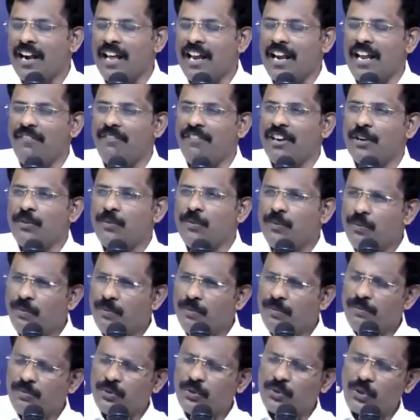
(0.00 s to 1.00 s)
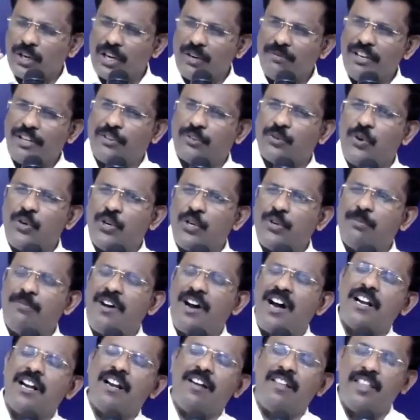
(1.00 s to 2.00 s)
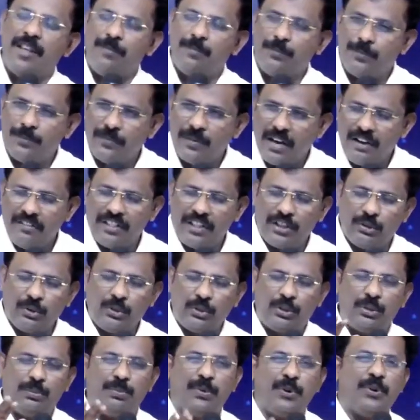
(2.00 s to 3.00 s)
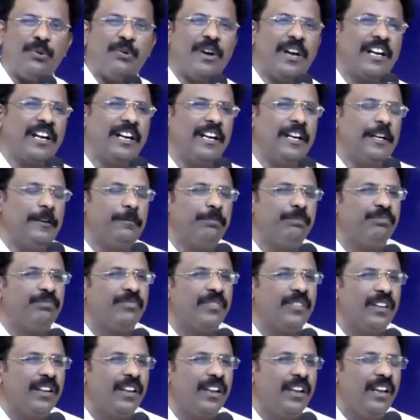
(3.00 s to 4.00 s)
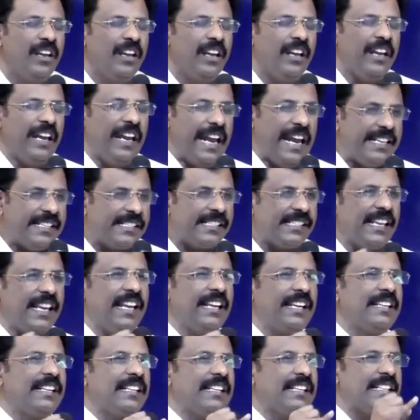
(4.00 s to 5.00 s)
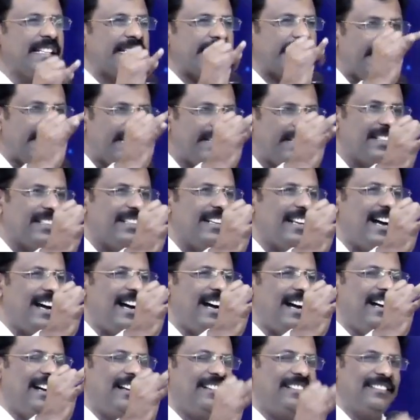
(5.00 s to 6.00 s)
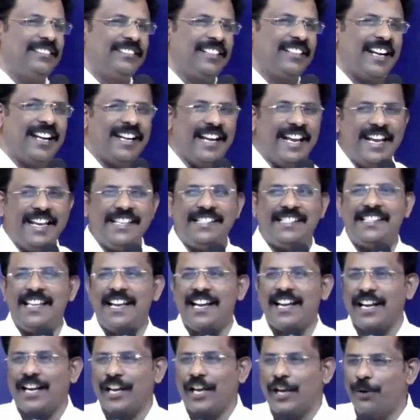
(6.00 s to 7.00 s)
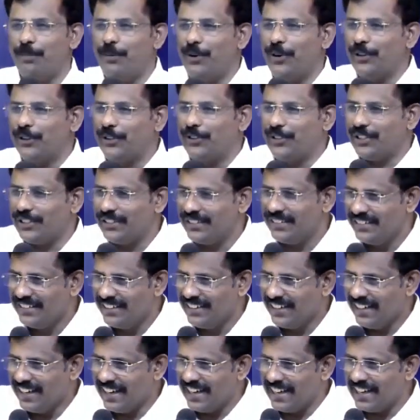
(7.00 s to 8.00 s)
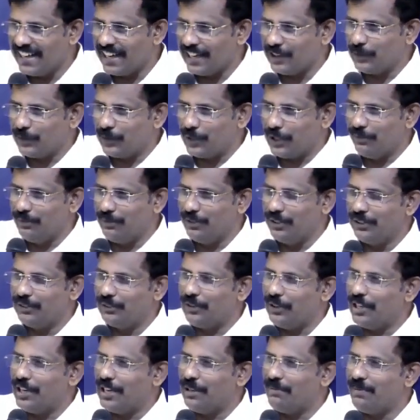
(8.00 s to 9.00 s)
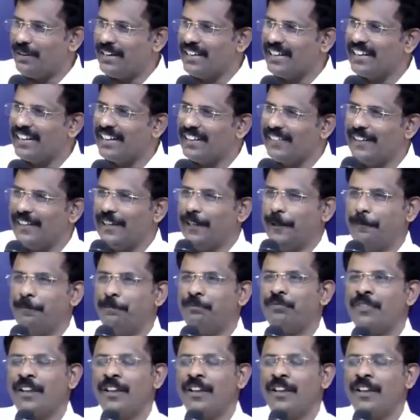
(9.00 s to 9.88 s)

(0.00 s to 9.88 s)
ஆனால் அவன் துறவை தோண்டுமான் அதை அதை தூர்த்து போடுவார்கள் ஏசேக்கு சித்துனா கடைசியாக ரகபோத் என்ற துறவு தோண்டப்படுகிறது